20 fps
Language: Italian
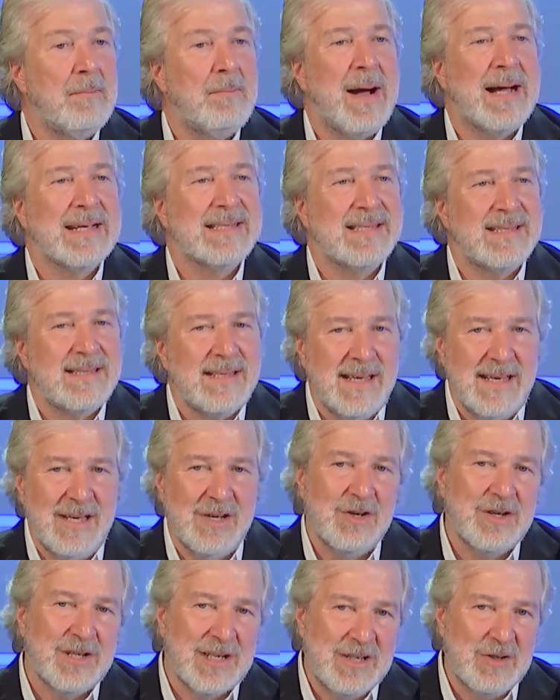Ma sì,
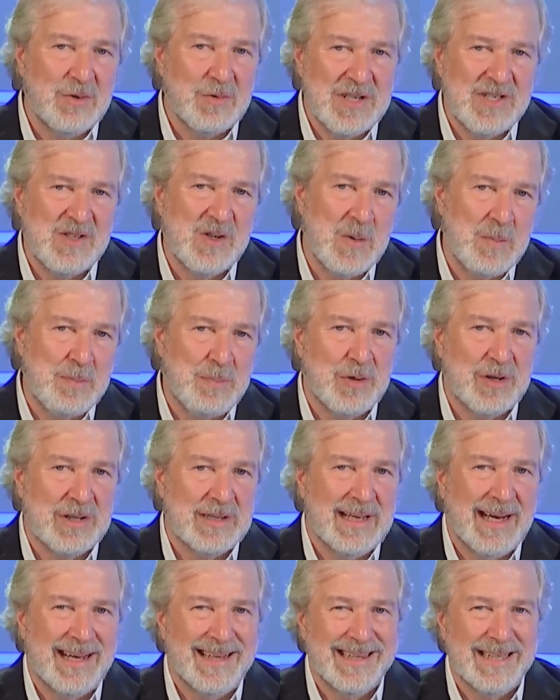io credo questo è
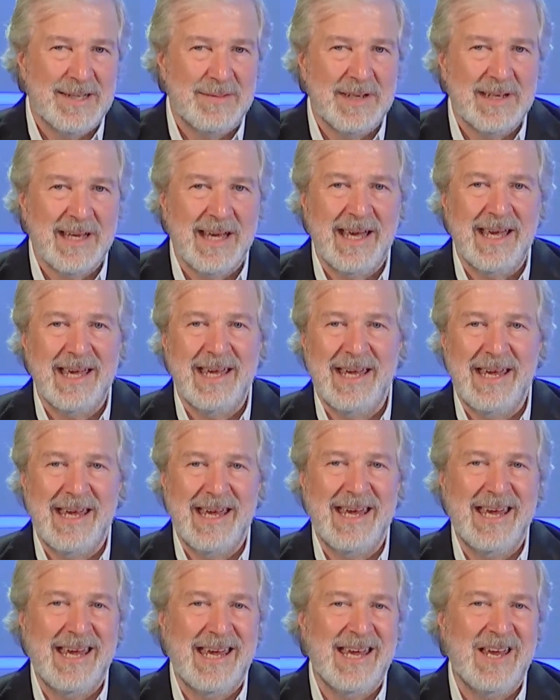importante perché i, i,